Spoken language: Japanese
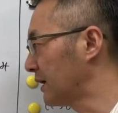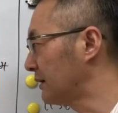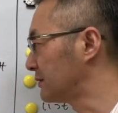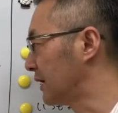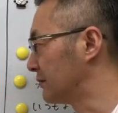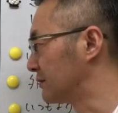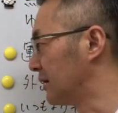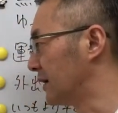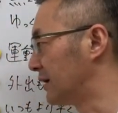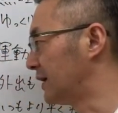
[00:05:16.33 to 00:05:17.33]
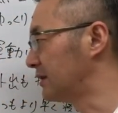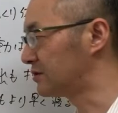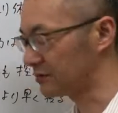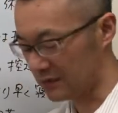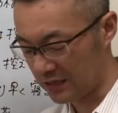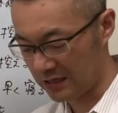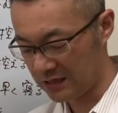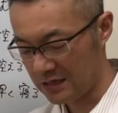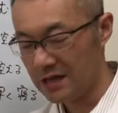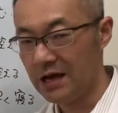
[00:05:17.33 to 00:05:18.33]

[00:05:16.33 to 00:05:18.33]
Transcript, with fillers: なくなるぐらい激痛が